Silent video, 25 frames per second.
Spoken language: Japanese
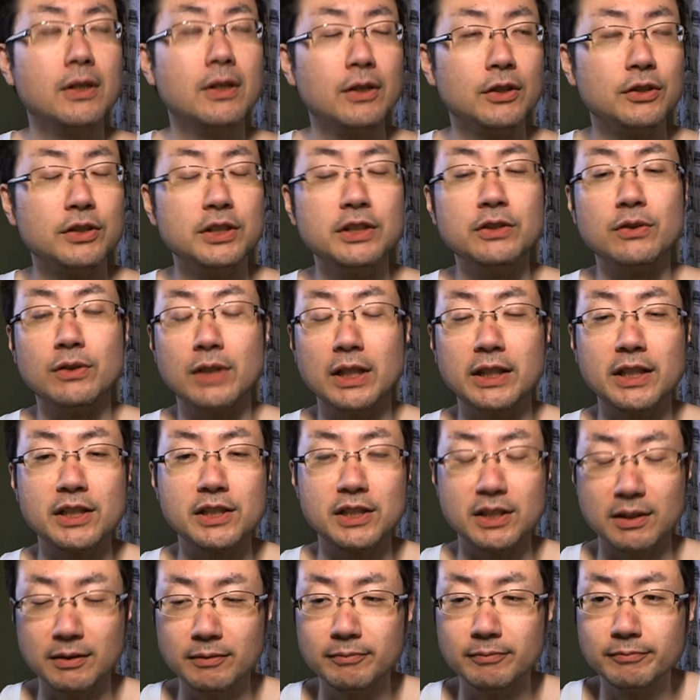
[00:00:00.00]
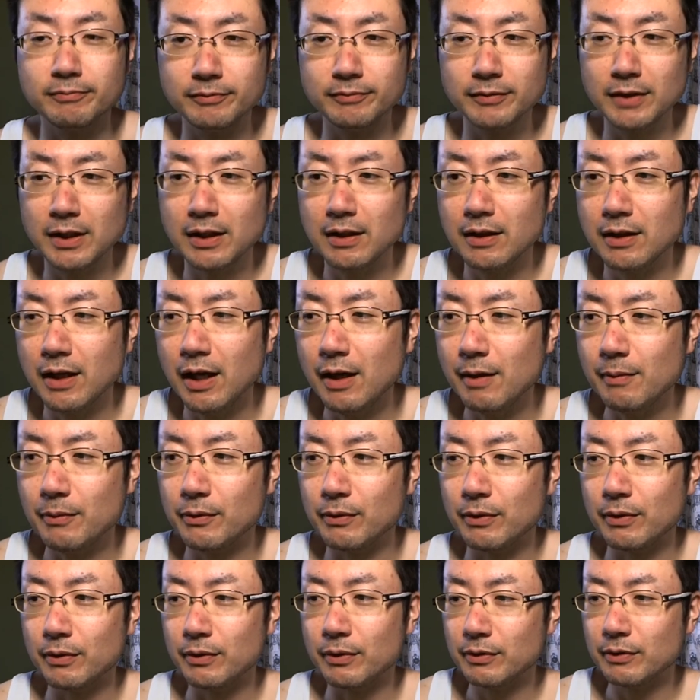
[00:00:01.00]
国の話ああ
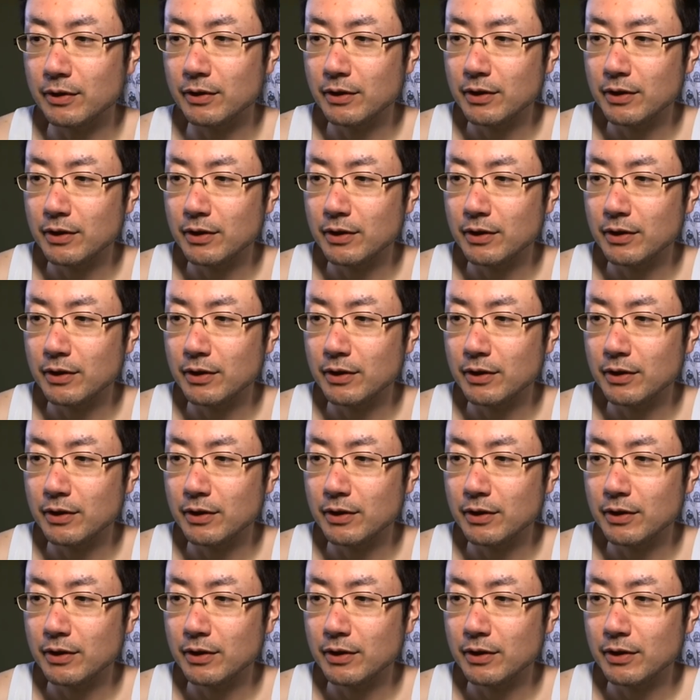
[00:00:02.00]
も